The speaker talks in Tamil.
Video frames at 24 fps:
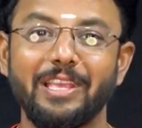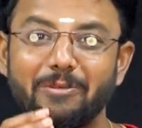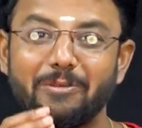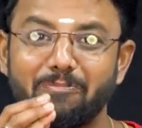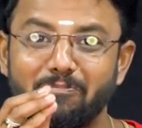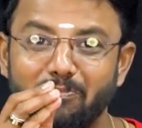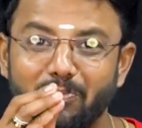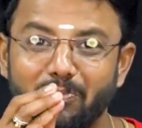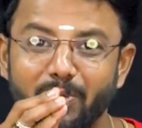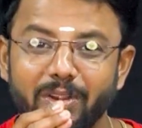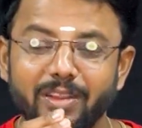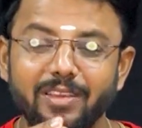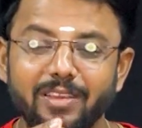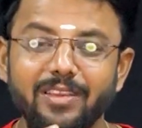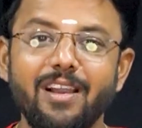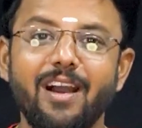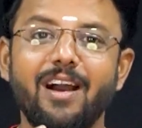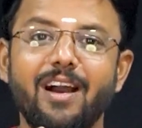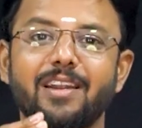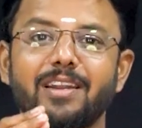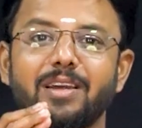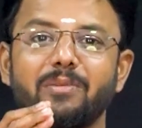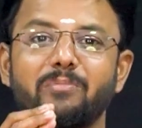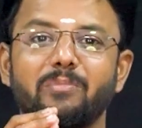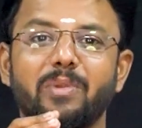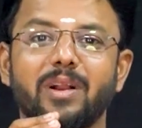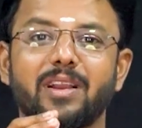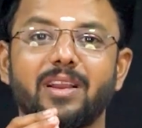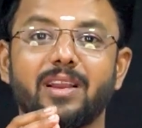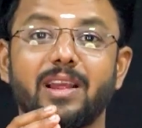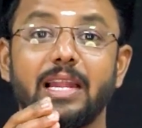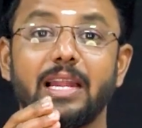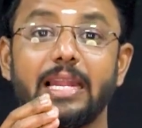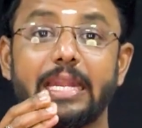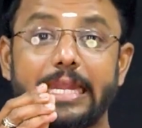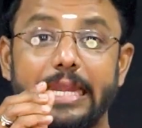இப்படியான
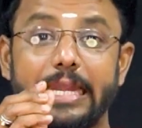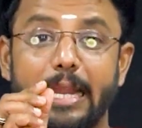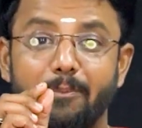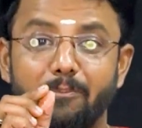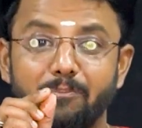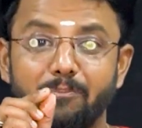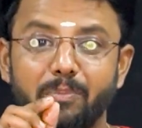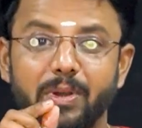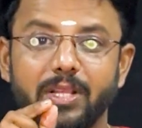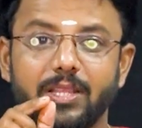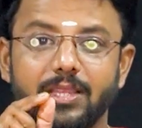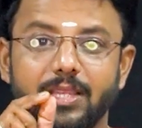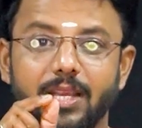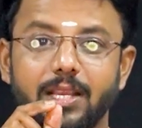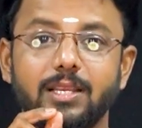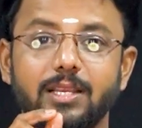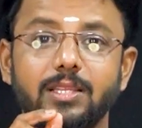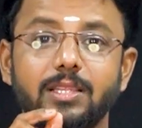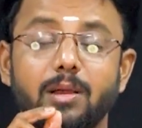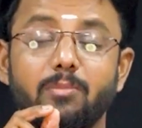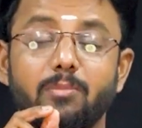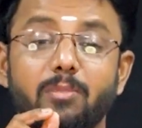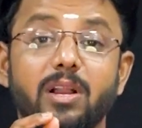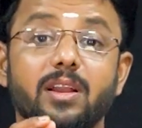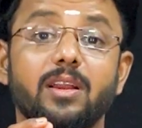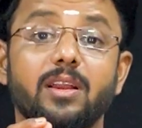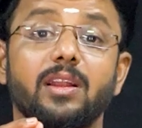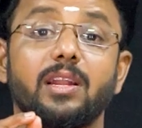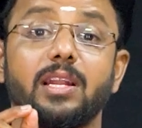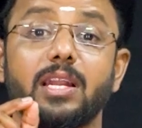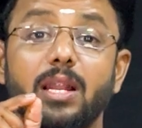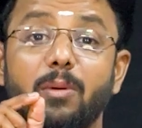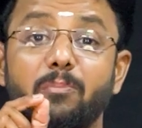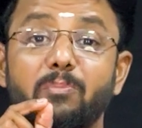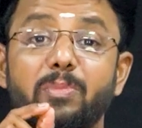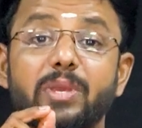மக்கள் நம்ப தகுந்த
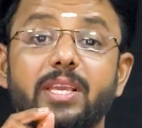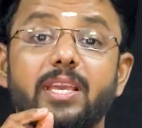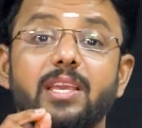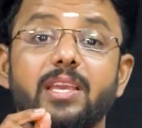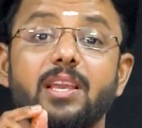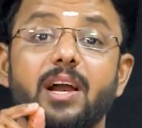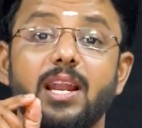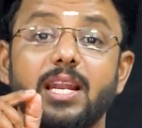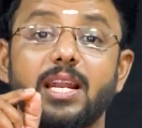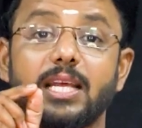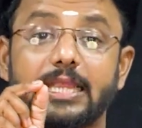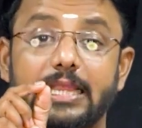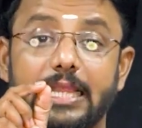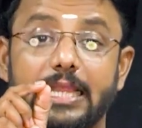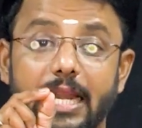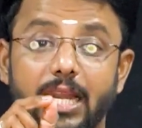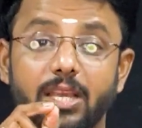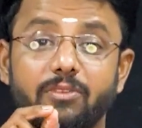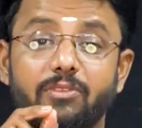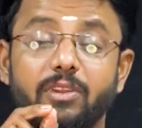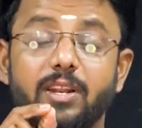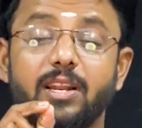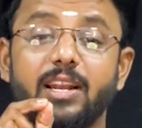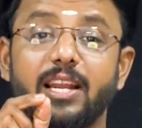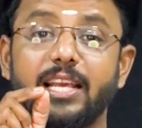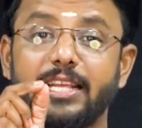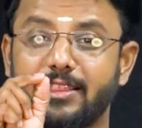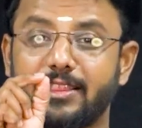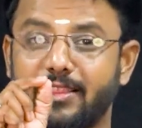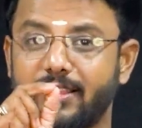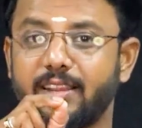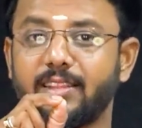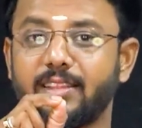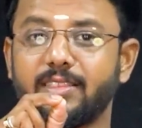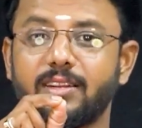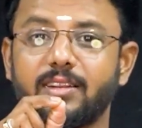மக்கள் நம்பிக்கையான தலைவர்களை
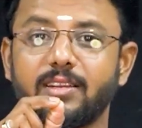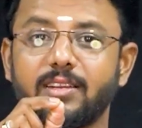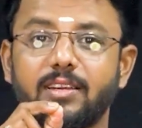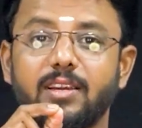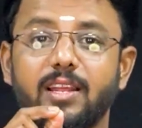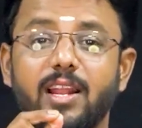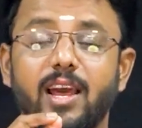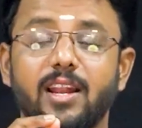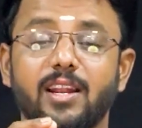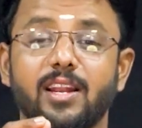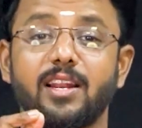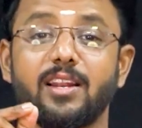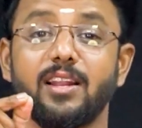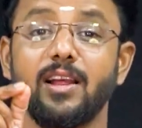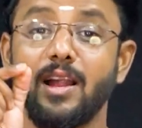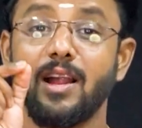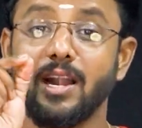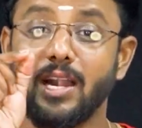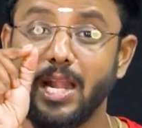தேர்ந்தெடுக்கிறார்கள்